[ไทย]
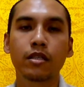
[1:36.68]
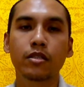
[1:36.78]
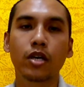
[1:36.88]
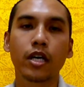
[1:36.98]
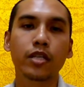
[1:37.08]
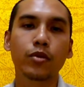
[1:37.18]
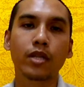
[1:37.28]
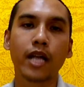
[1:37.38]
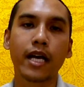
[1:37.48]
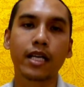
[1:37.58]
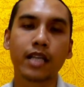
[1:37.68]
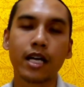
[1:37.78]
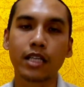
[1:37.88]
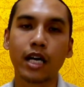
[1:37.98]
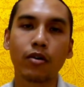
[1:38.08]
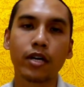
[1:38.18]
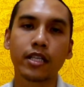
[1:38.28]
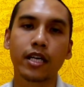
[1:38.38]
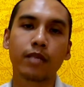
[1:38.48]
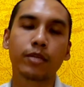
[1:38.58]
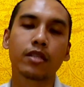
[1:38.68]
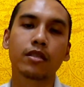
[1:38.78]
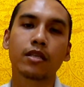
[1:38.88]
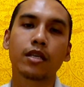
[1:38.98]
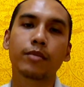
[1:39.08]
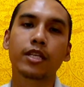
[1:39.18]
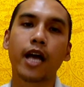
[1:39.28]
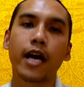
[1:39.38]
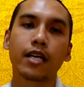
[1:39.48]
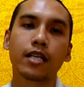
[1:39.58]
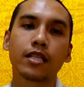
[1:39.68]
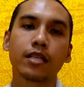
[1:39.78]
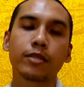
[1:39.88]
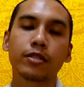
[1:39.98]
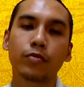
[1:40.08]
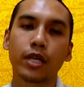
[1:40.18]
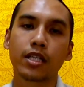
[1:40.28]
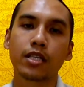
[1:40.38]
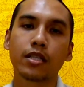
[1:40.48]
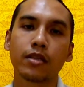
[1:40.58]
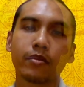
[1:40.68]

ซอยตัวลายกระจังตาอ้อยเนี่ยให้มันให้มันใหญ่ขึ้นให้มันสวยขึ้น